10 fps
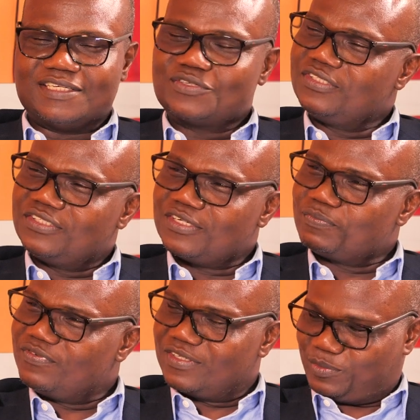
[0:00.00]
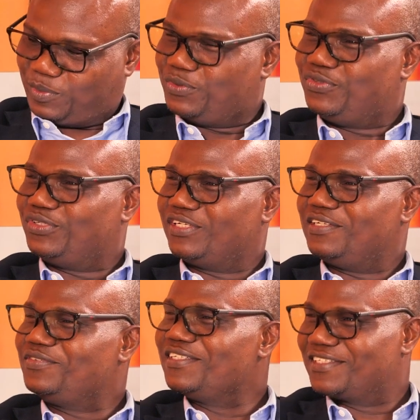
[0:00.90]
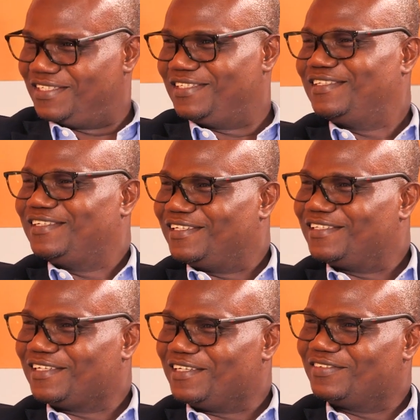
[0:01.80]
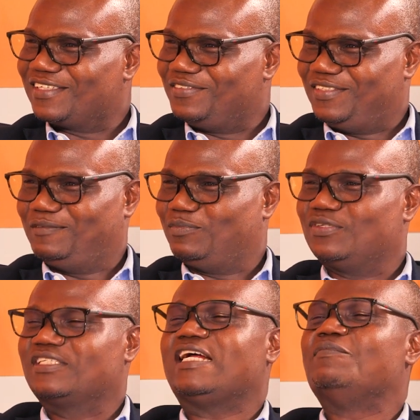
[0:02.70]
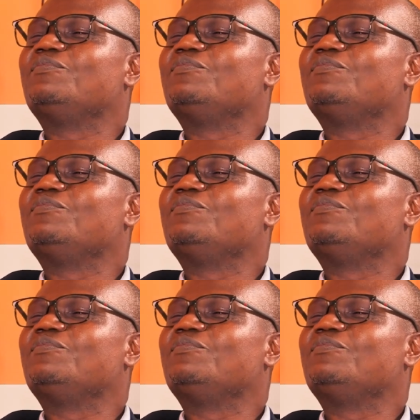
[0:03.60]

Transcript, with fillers: les auditeurs peuvent être un peu plus durs que les financiers dans, dans la vraie vie. Bon, c'est